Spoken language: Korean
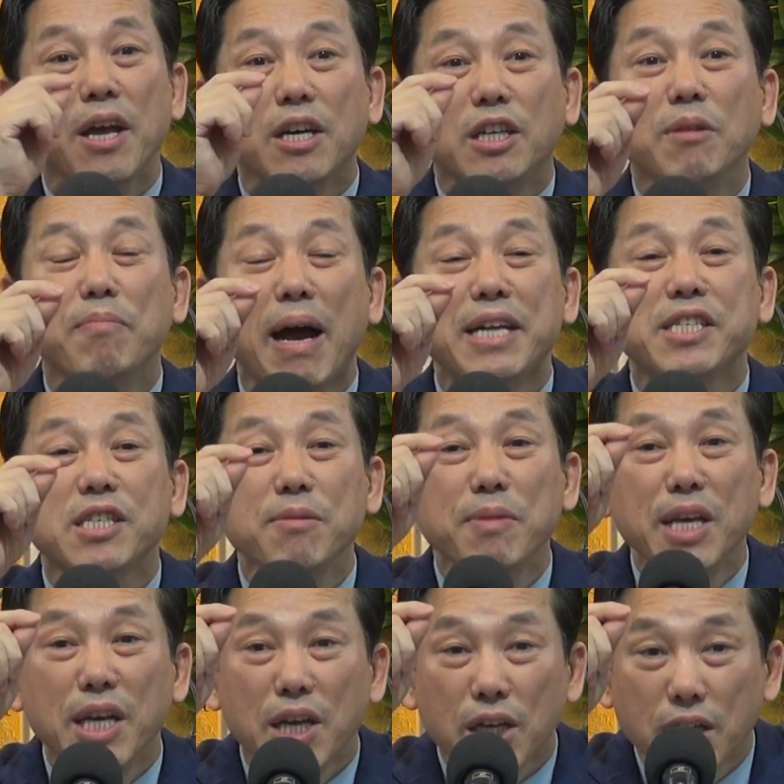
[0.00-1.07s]
그
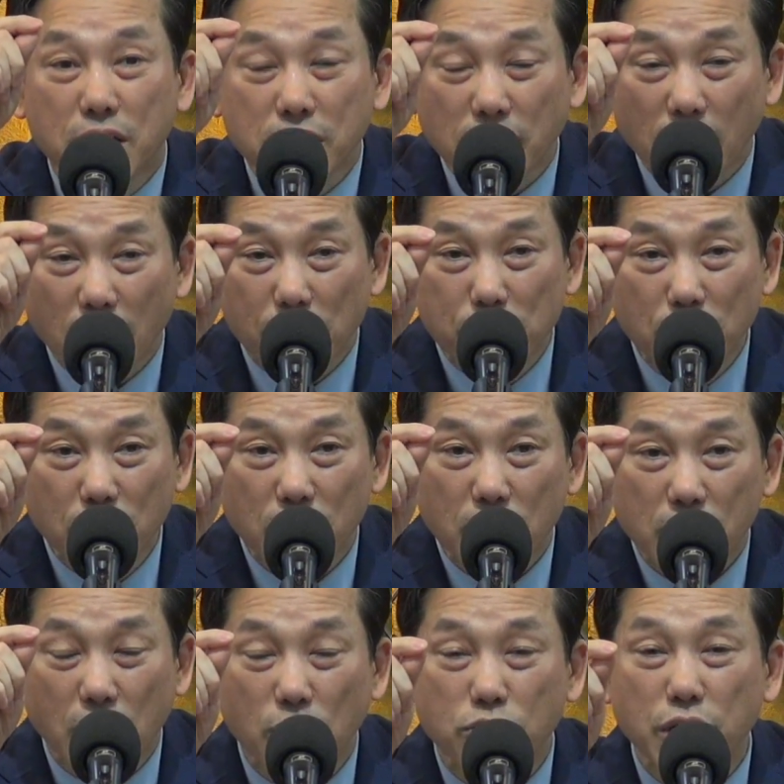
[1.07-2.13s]
말씀이 그 사람을
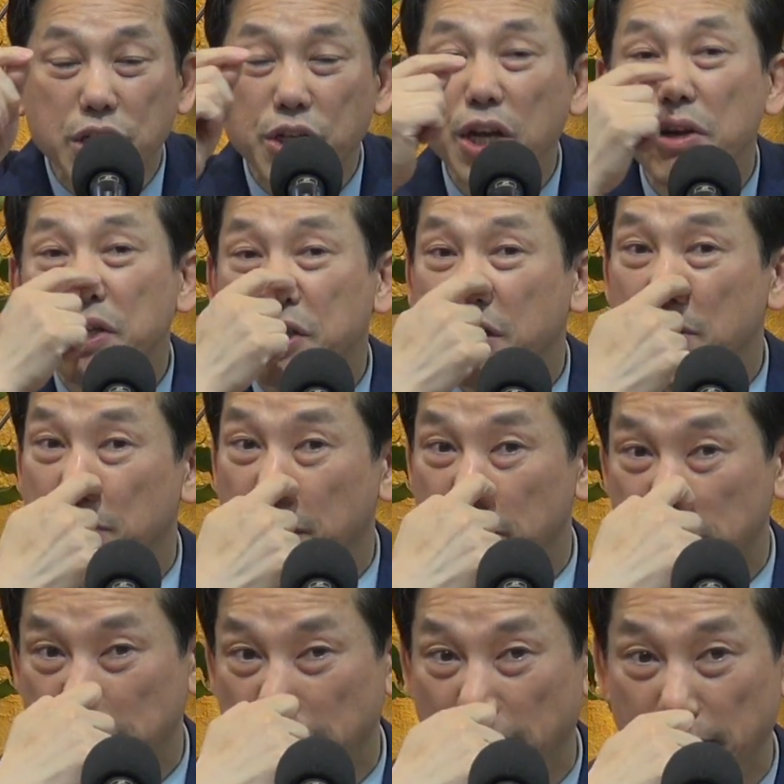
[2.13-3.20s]
결국에
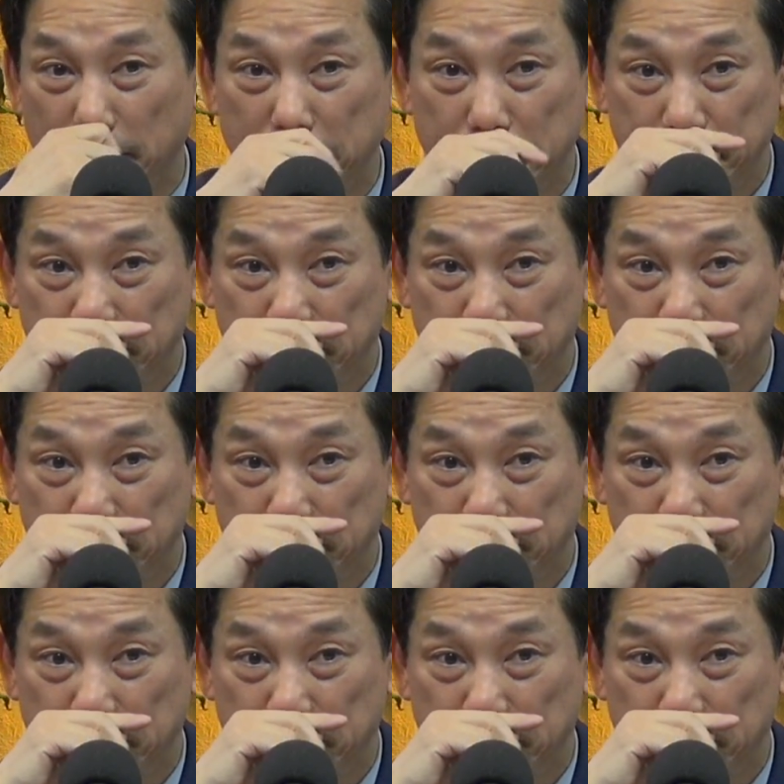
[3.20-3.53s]
세뇌시켜버립니다.